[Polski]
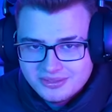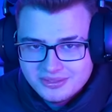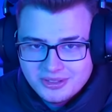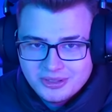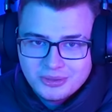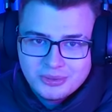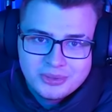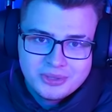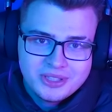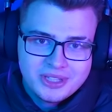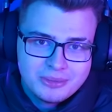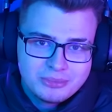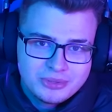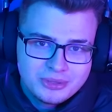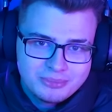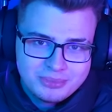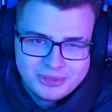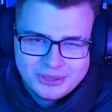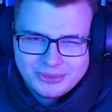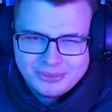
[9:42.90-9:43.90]
Ogólnie ja
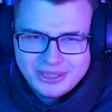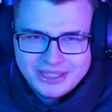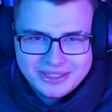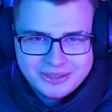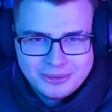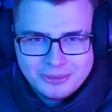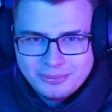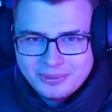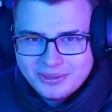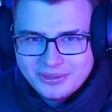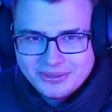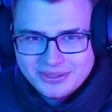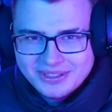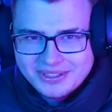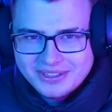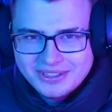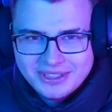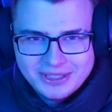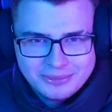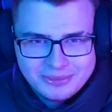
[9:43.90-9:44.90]
byłem piromanem i
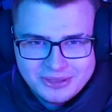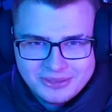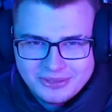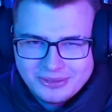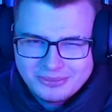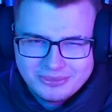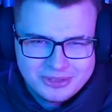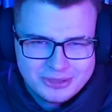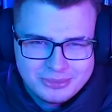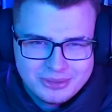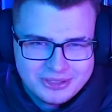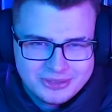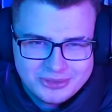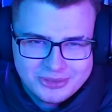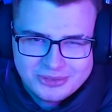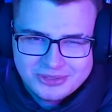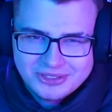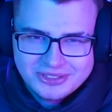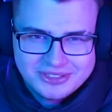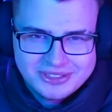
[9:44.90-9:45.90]
pirotechnikiem, nie wiem, chyba
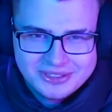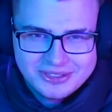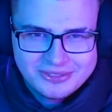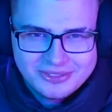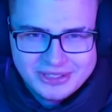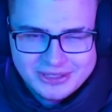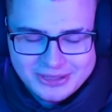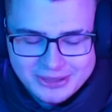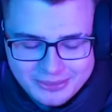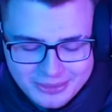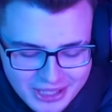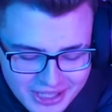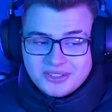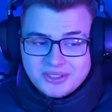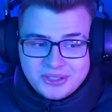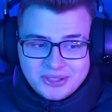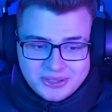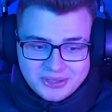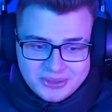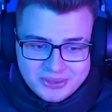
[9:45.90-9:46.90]
już wszyscy to wiedzą.
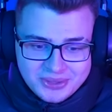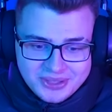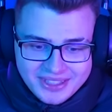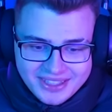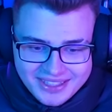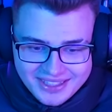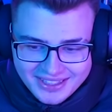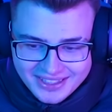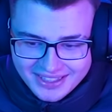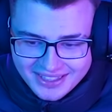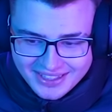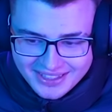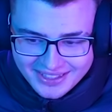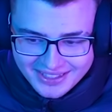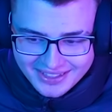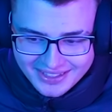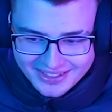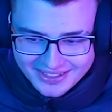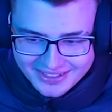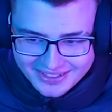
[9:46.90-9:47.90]
No i ogólnie
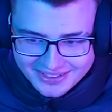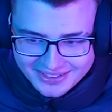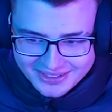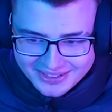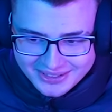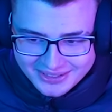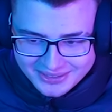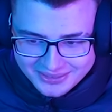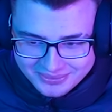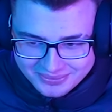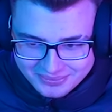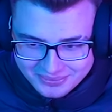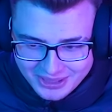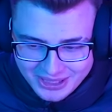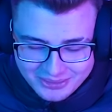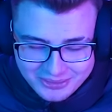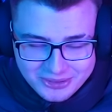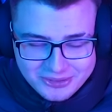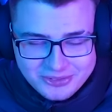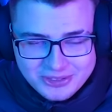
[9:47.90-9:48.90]
e,
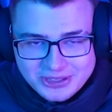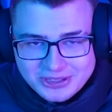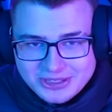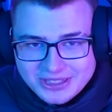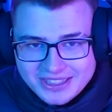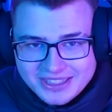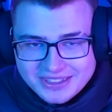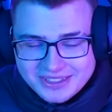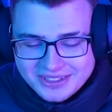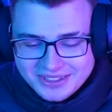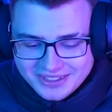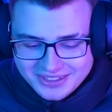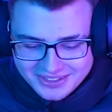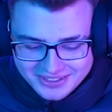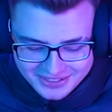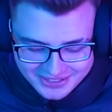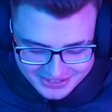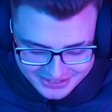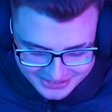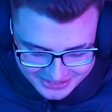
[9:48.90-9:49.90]
miałem go w
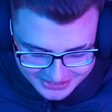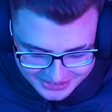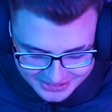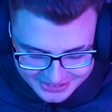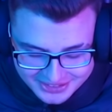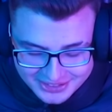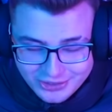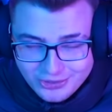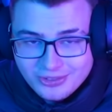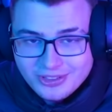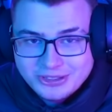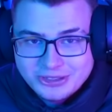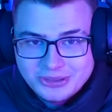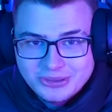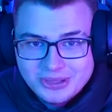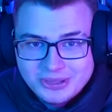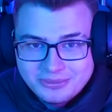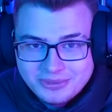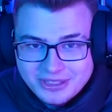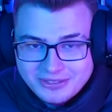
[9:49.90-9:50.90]
kieszeni i nie
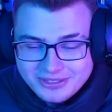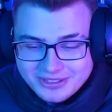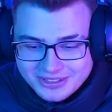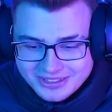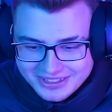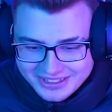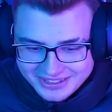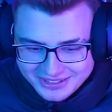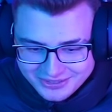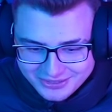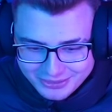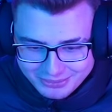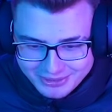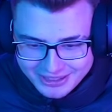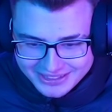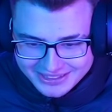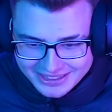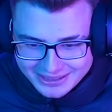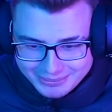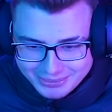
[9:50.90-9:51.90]
zauważyłem nawet kiedy
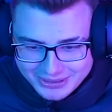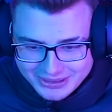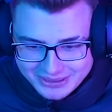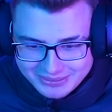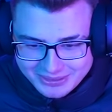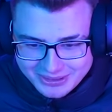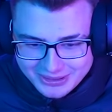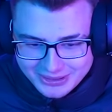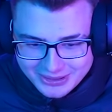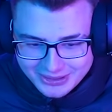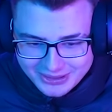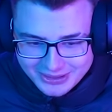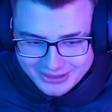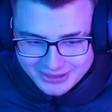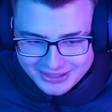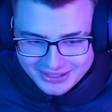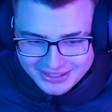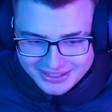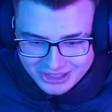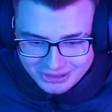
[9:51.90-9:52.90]
wypadł, a potem tylko
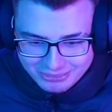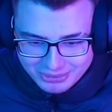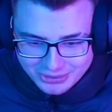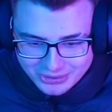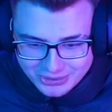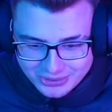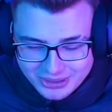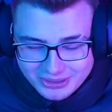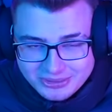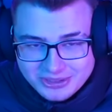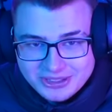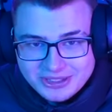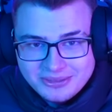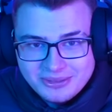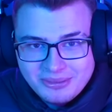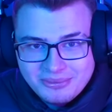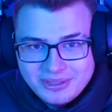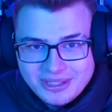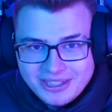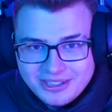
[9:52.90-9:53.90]
poczułem, że nie
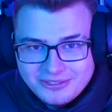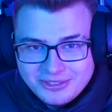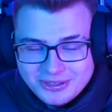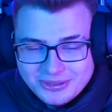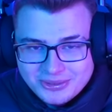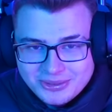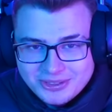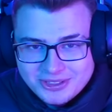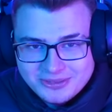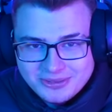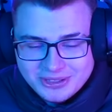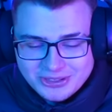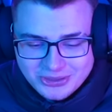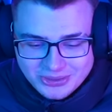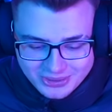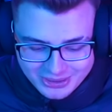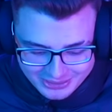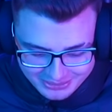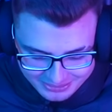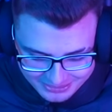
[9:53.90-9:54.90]
mam telefonu i
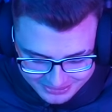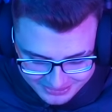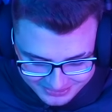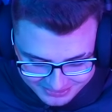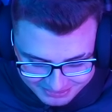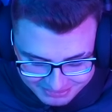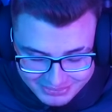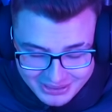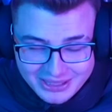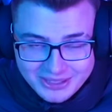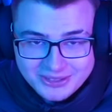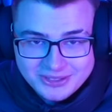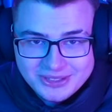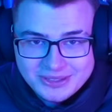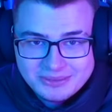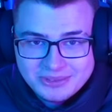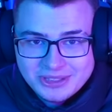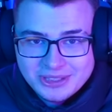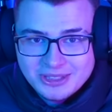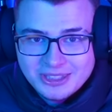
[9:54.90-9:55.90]
zobaczyłem
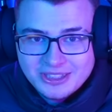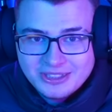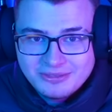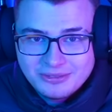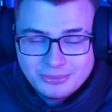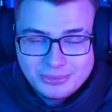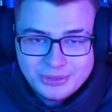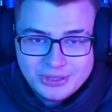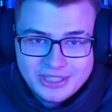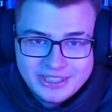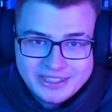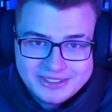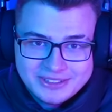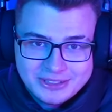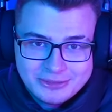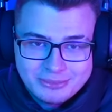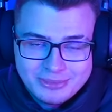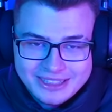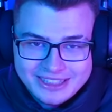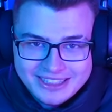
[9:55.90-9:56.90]
palącą się i
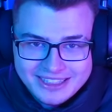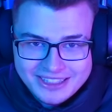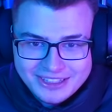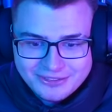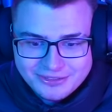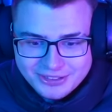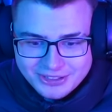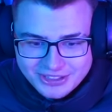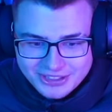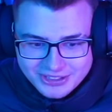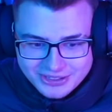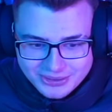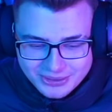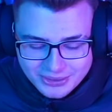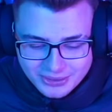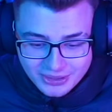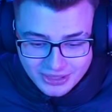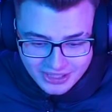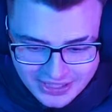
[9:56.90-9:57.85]
wybuchającą baterię w ognisku.